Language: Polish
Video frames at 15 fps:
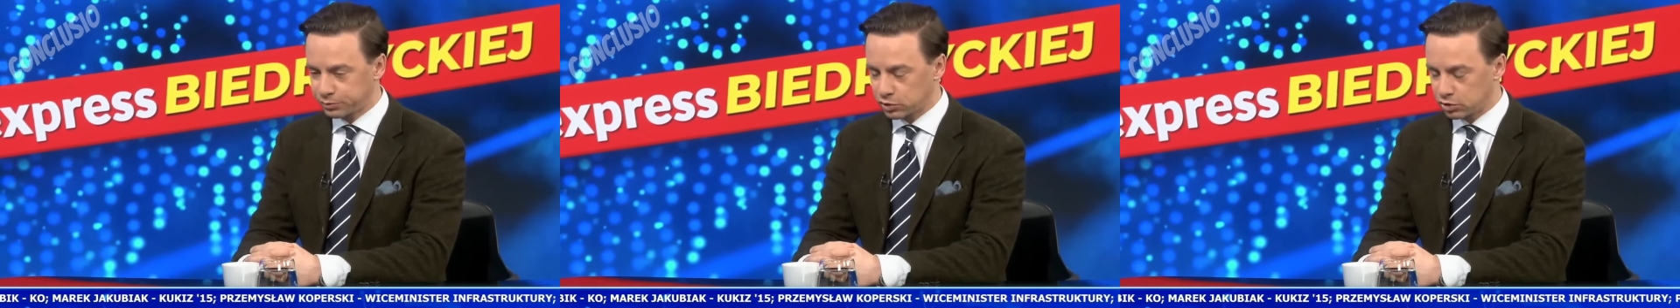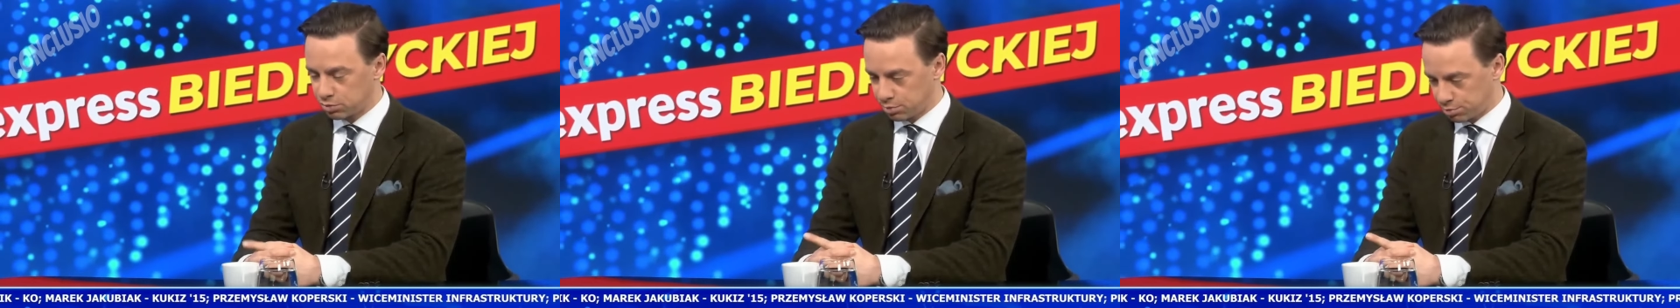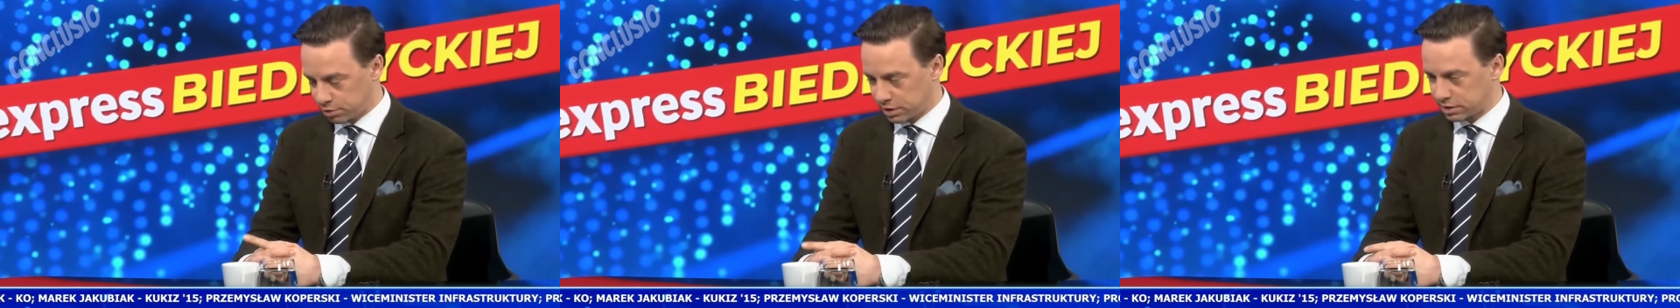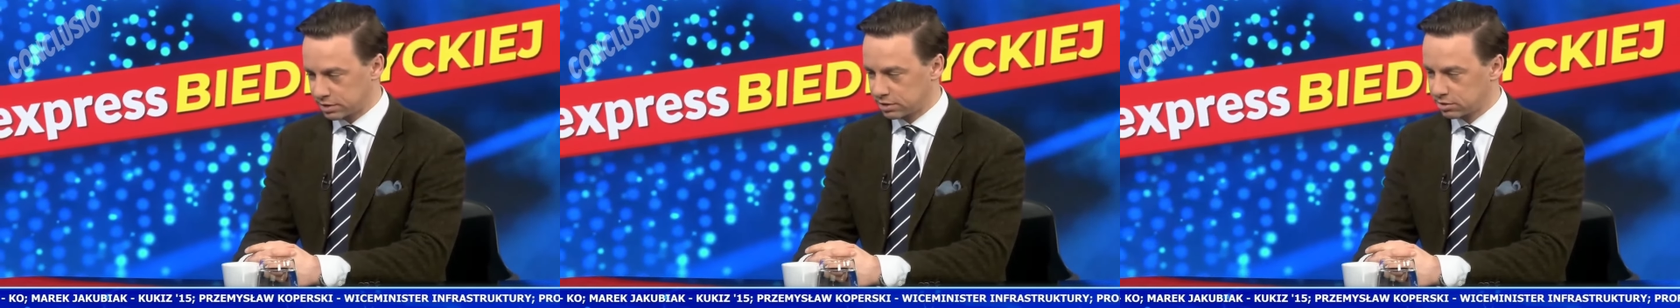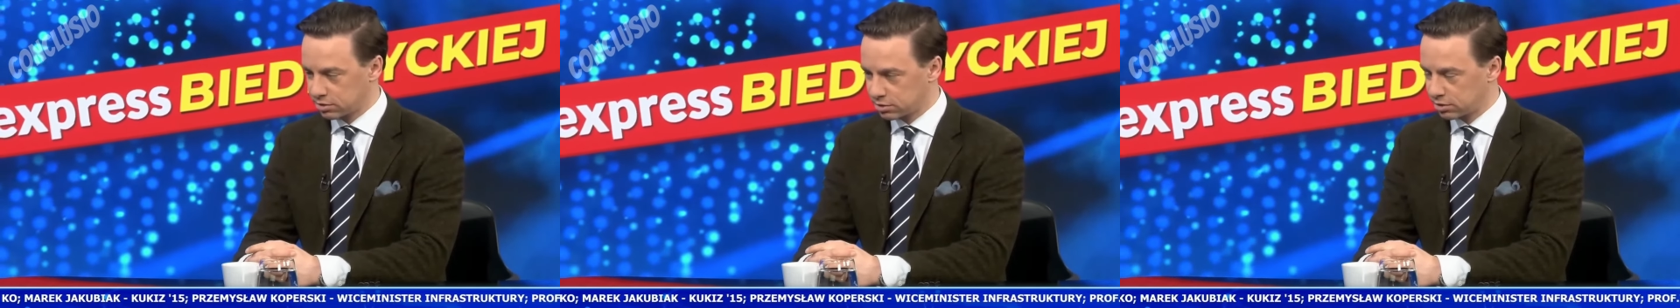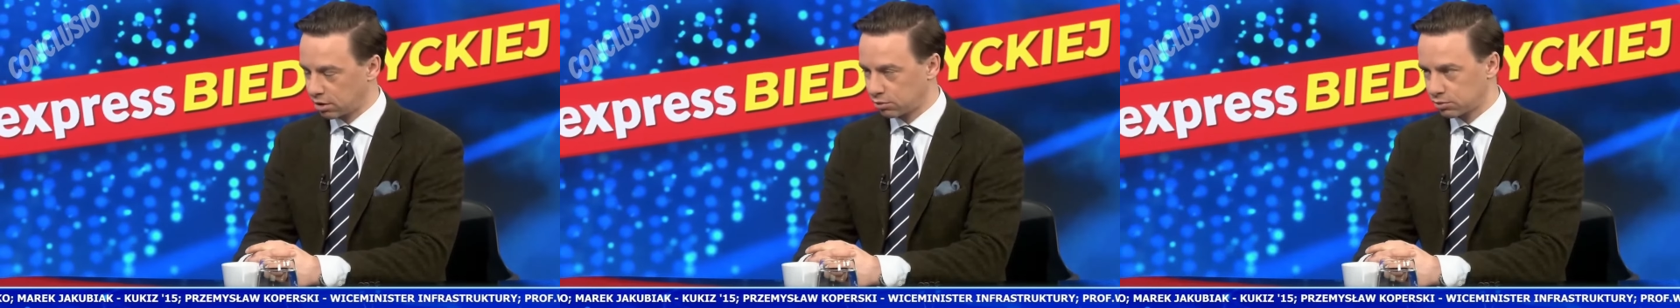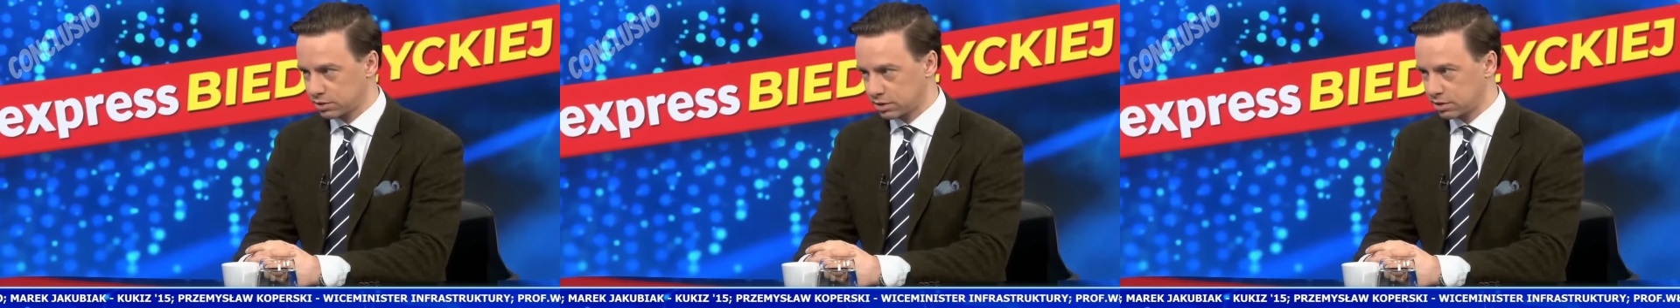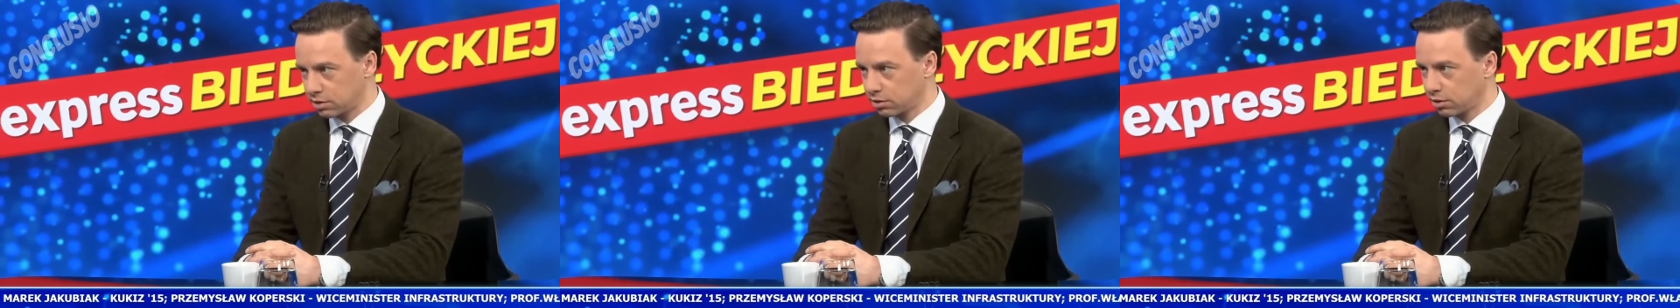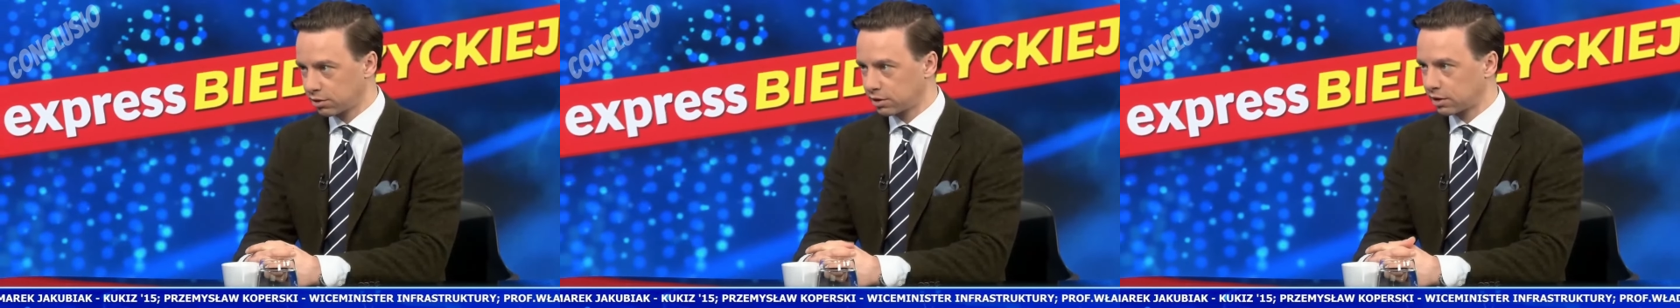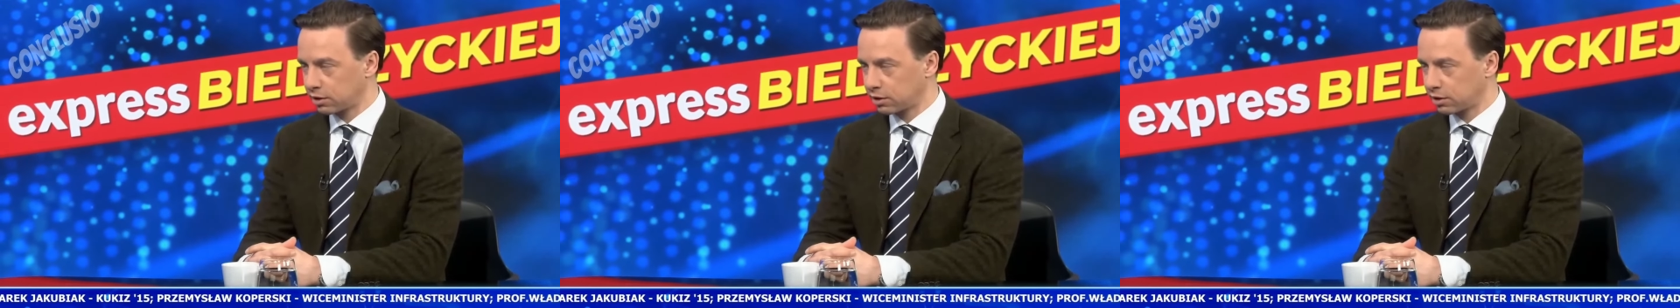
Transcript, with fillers: Żeby było jasne, jest to strach uzasadniony.